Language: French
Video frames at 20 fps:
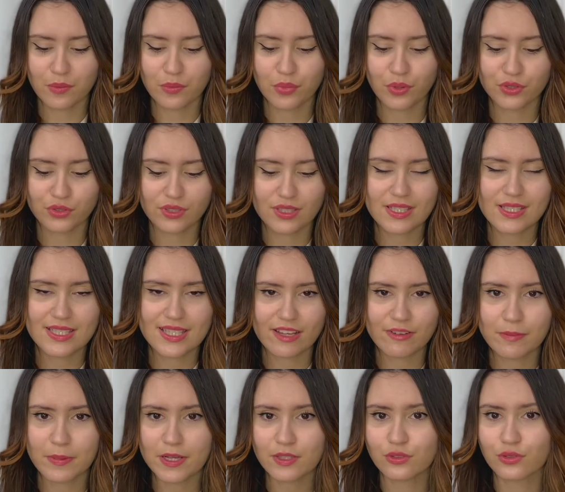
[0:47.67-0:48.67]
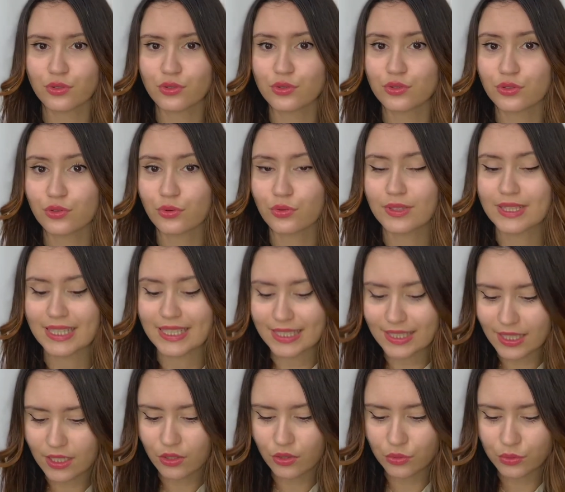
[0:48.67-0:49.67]
Pour ceux qui ne savent pas ce que sont des
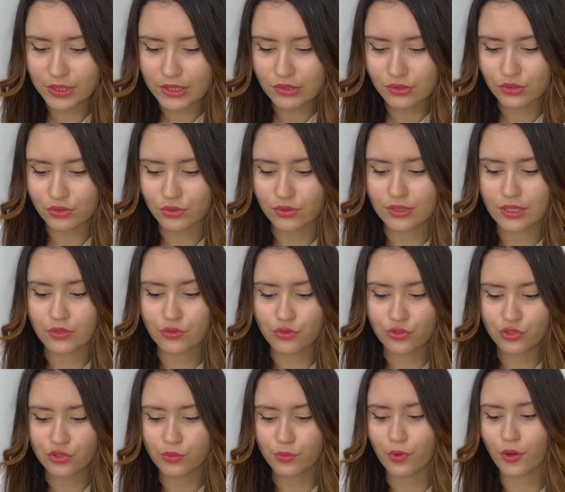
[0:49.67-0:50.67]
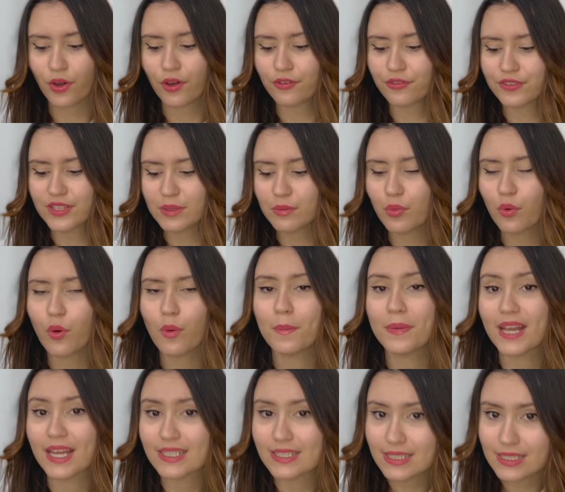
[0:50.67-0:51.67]
kéloïdes, ce sont des tumeurs
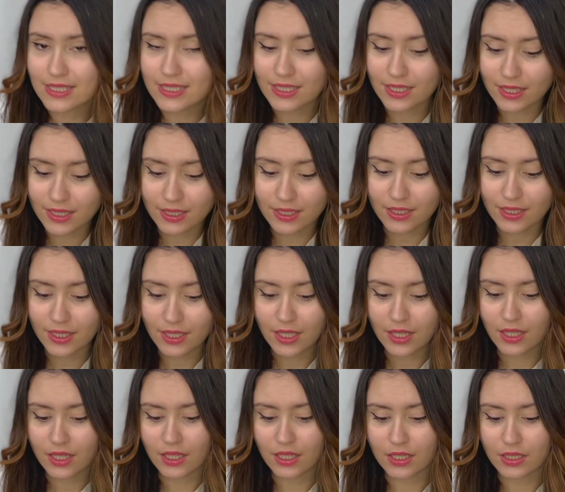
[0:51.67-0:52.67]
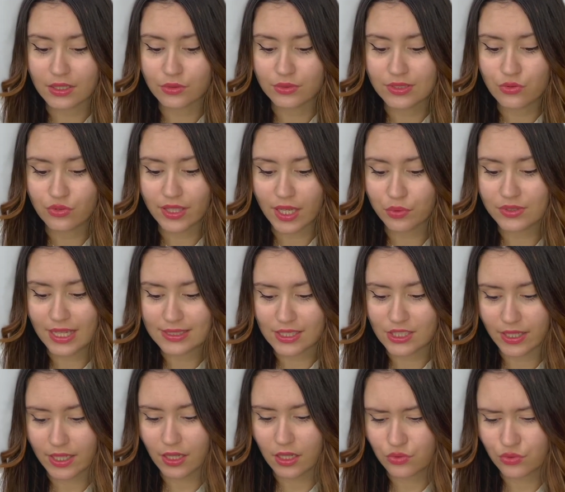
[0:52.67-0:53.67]
fibroblastiques. Euh, donc c'est pour
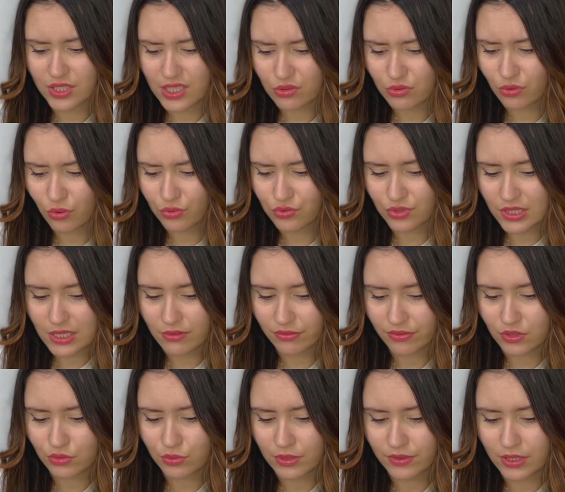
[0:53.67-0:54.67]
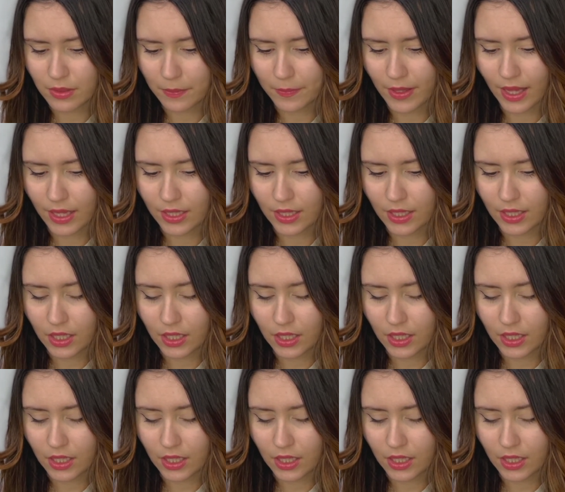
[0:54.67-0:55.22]
du tissu conjonctif suivi à...